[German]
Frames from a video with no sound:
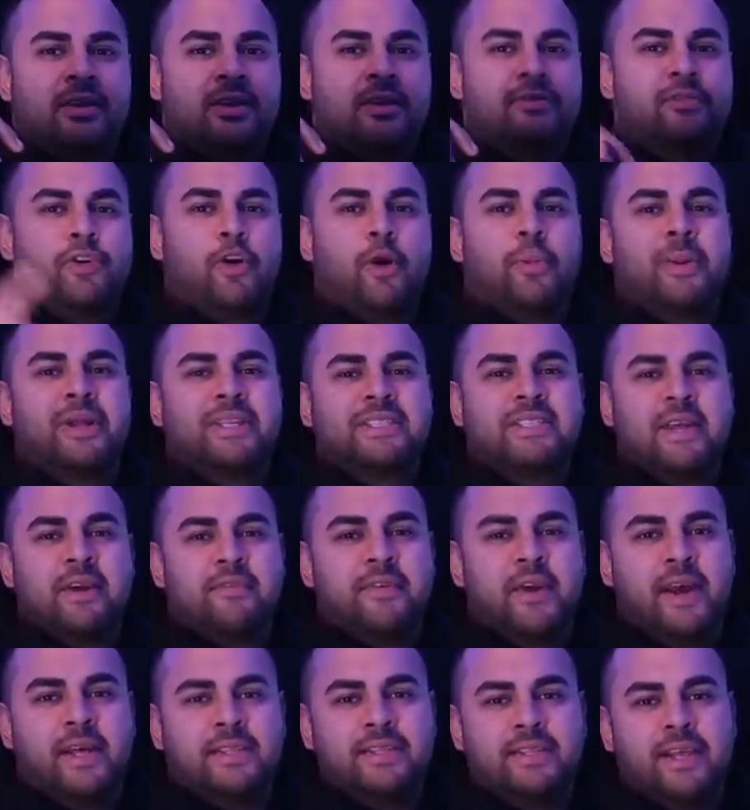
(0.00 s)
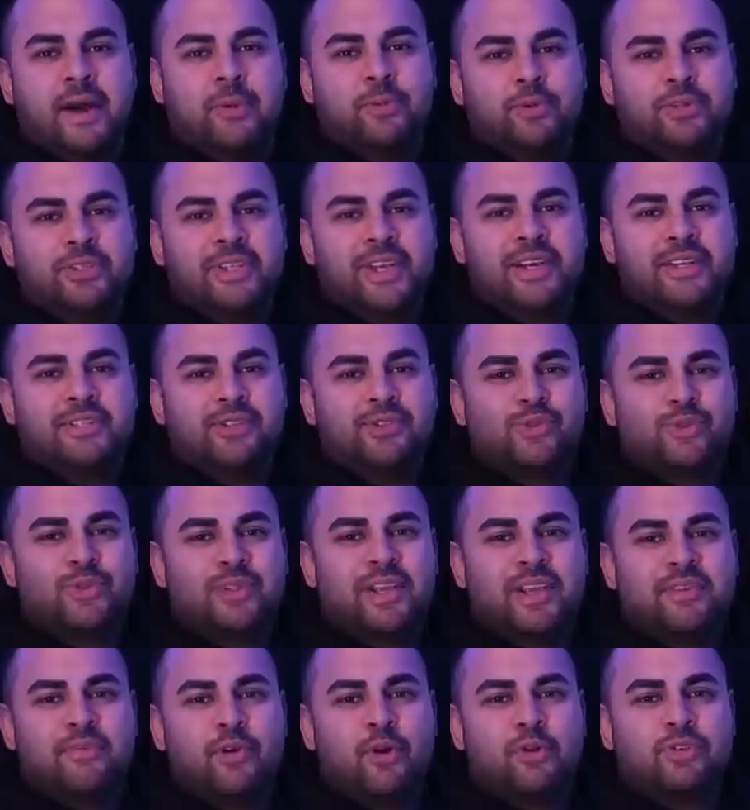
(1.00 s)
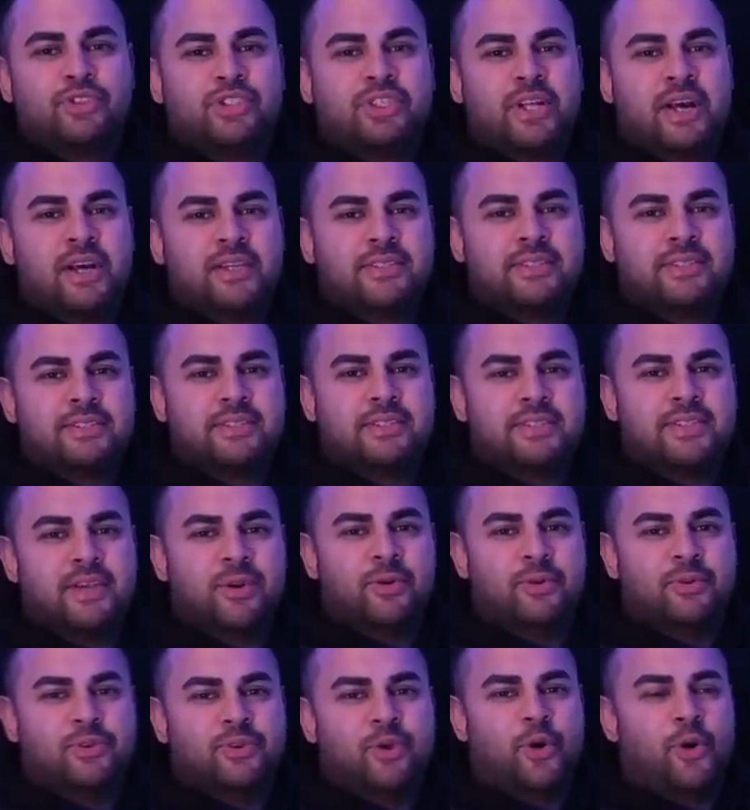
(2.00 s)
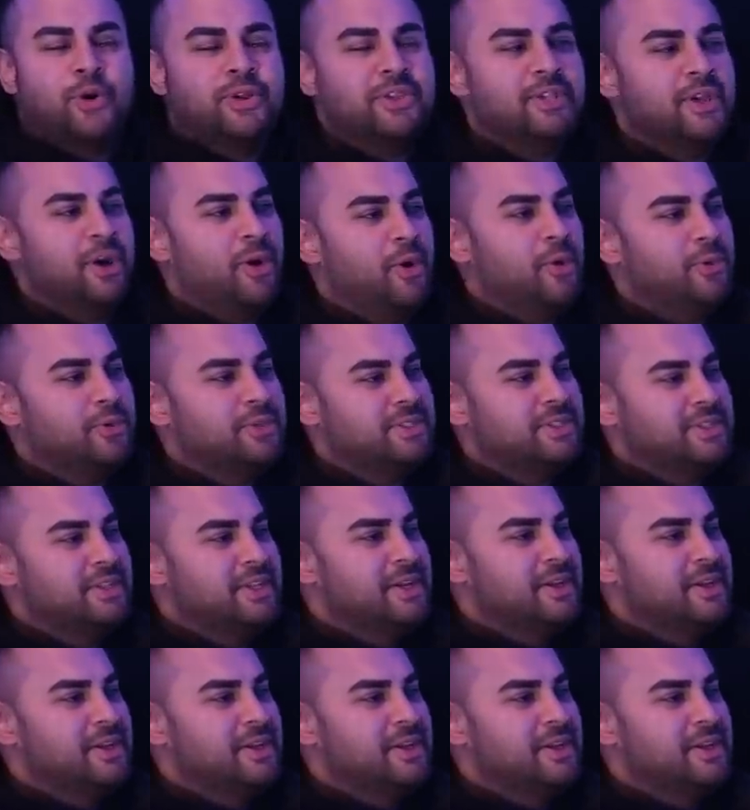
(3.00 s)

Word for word: Willkommen, meine sehr verehrten Damen und Herren, zu TV Straßensound. Heute aus